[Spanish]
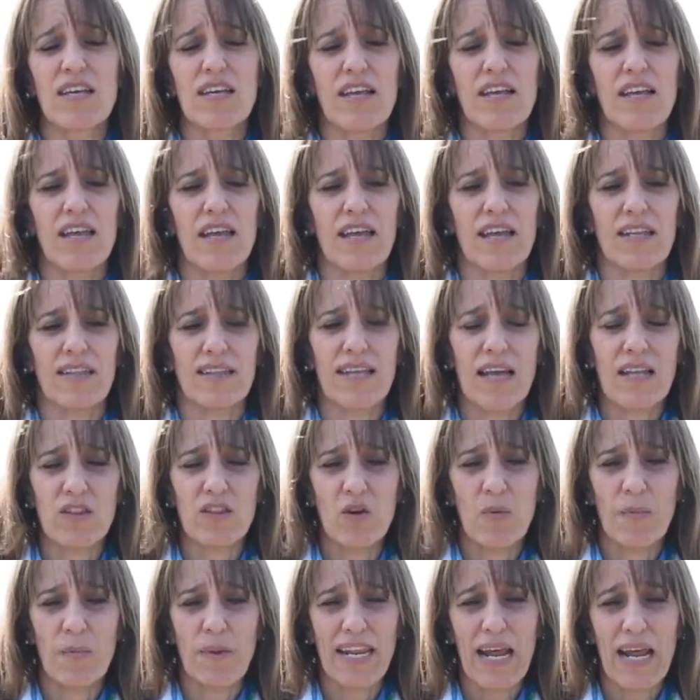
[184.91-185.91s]
eh,
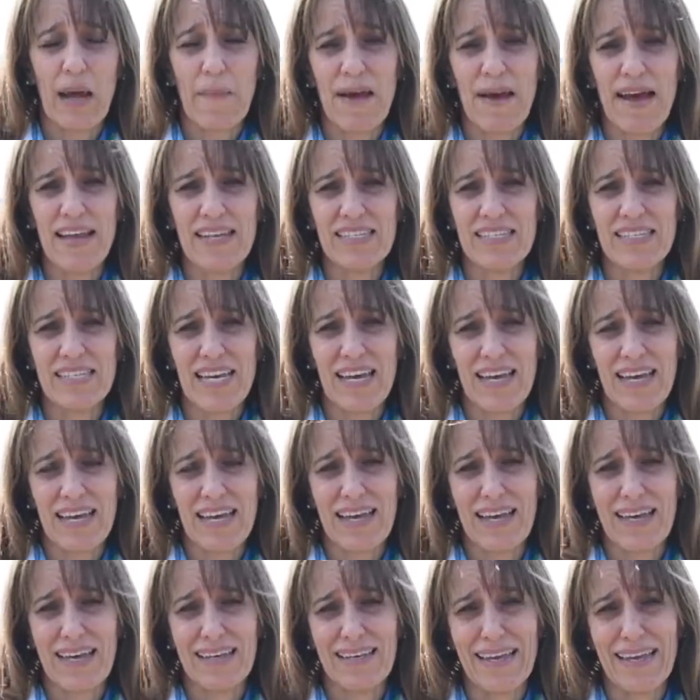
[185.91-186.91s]
tanto para
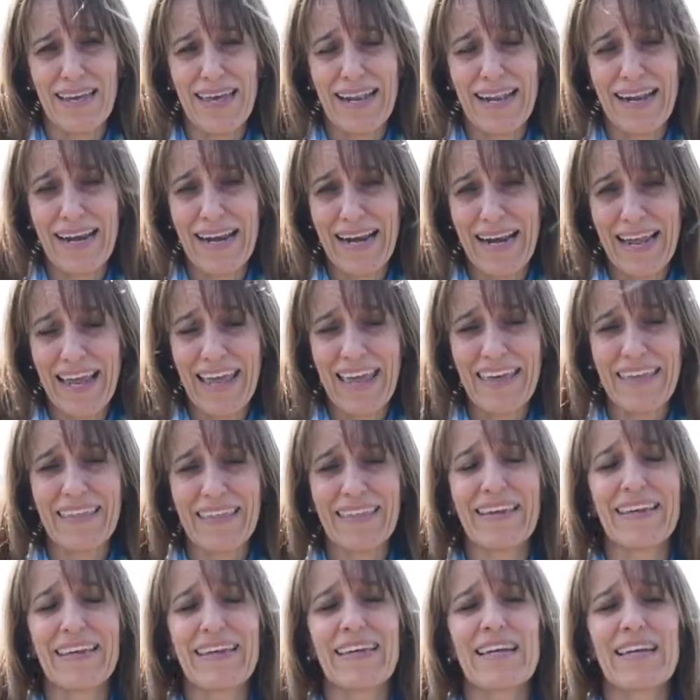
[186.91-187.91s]
mancha en red
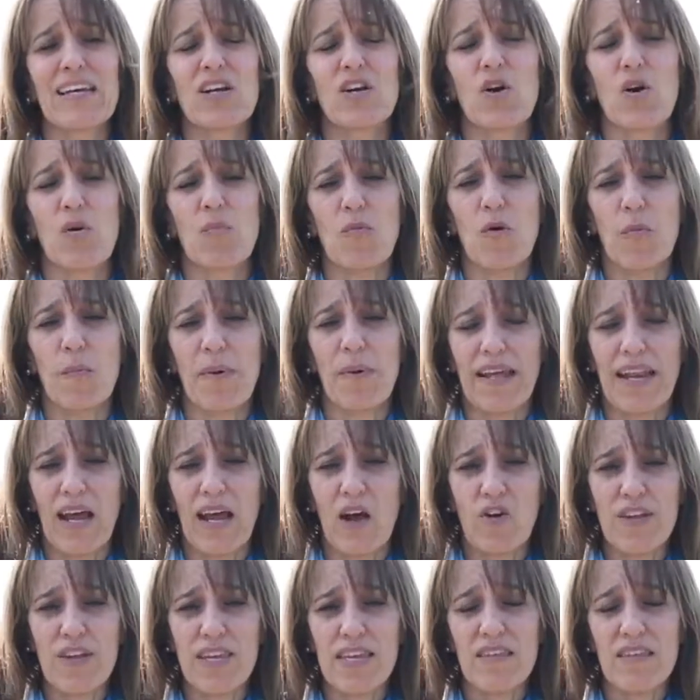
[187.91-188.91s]
como
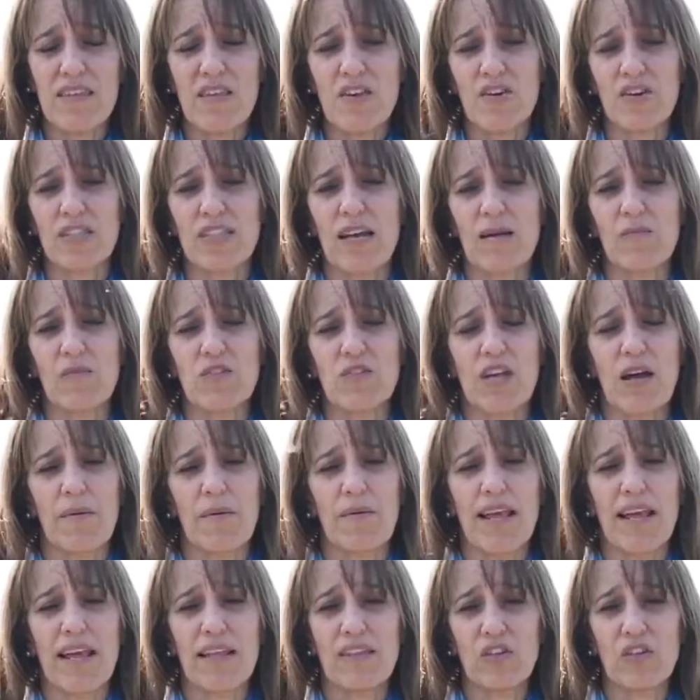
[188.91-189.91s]
para oidio, estamos
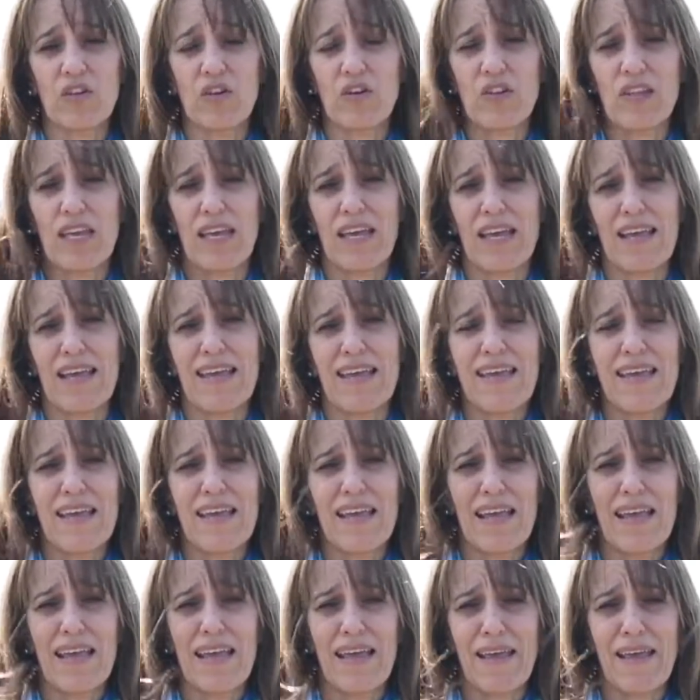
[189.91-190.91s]
hablando de
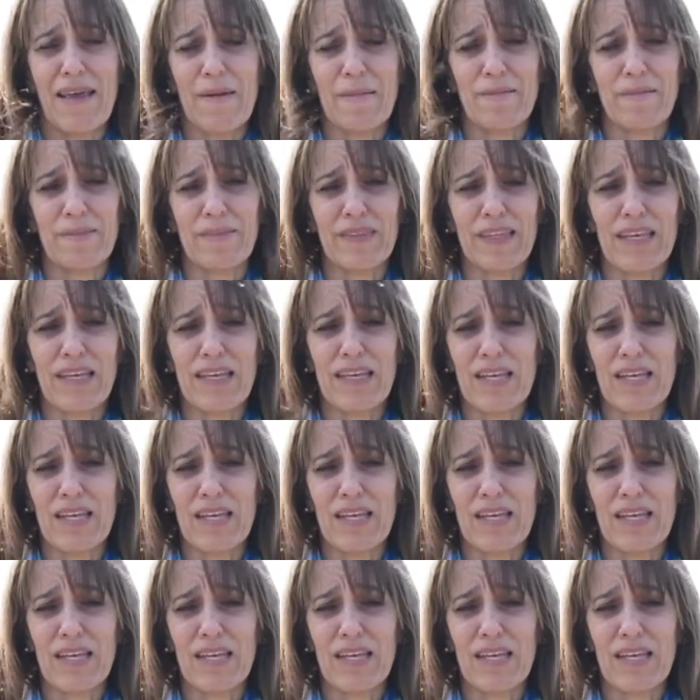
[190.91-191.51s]
em,